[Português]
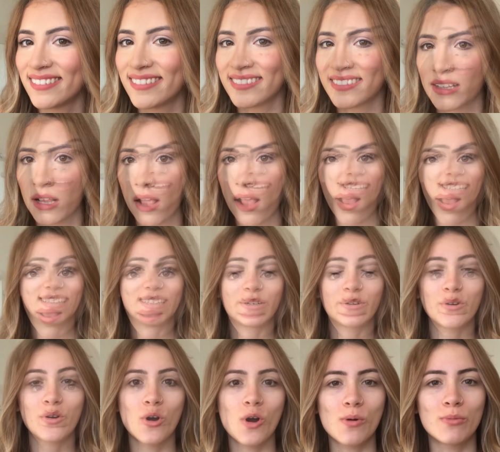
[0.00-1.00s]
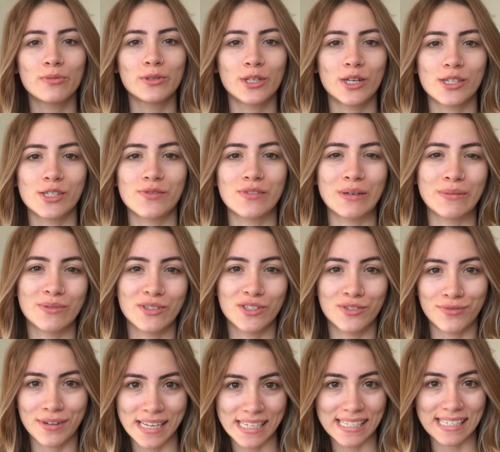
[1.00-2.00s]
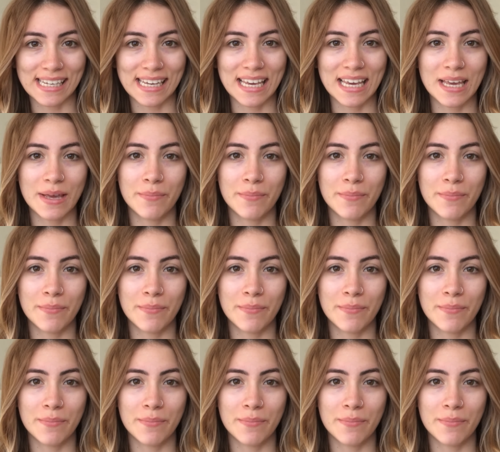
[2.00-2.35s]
Bem, então como nós vamos fazer?